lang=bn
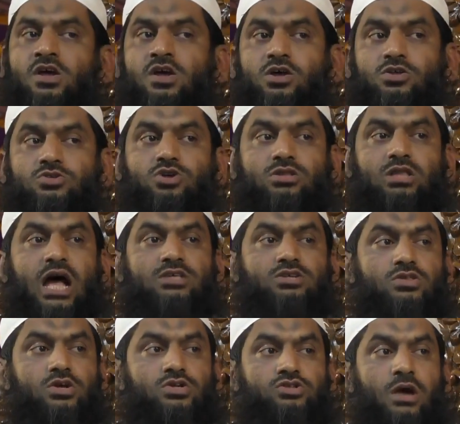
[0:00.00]
যথাযথ
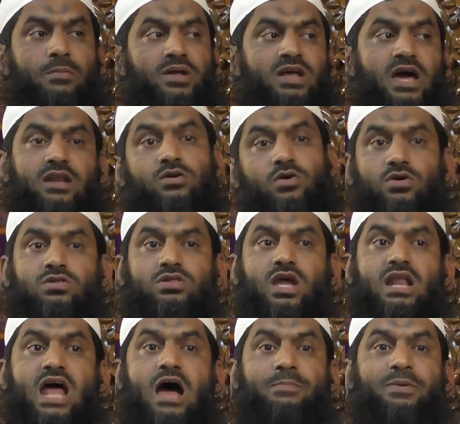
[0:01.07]
সমাধান করতে না
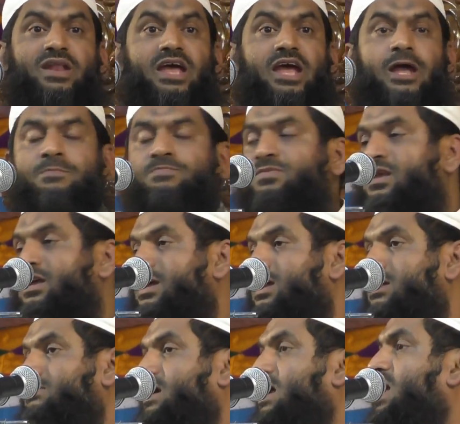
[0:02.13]
পেরে
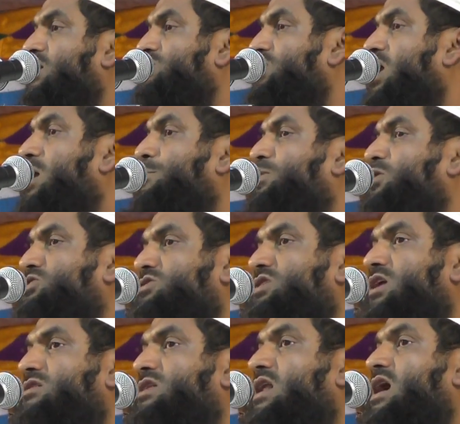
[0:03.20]
তারা সেই প্রশ্নের
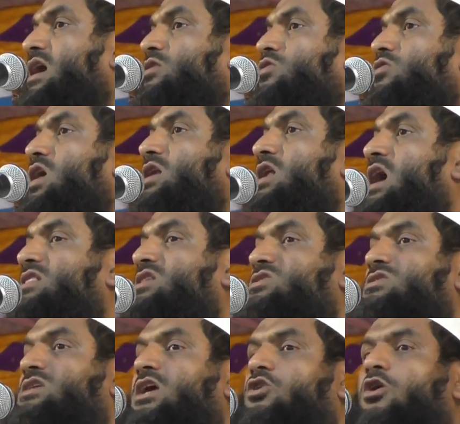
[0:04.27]
দ্বারা কোরআন হাদিসকে
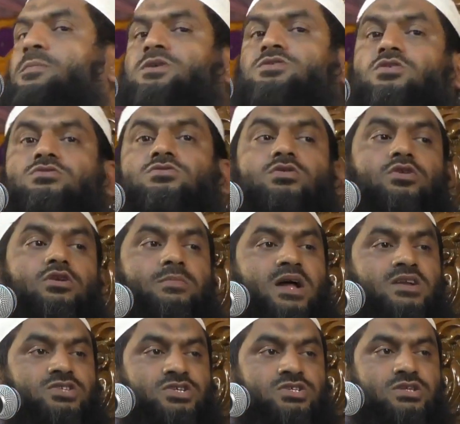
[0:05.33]
অভিযুক্ত করবার
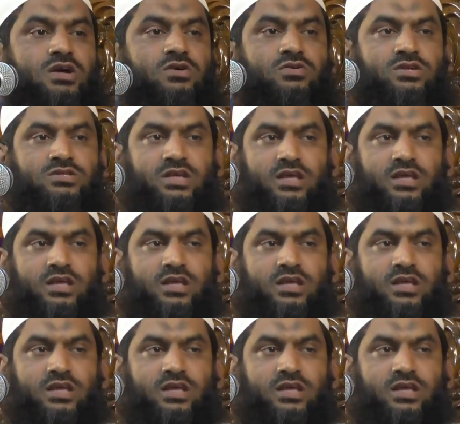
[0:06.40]
চেষ্টা করেছে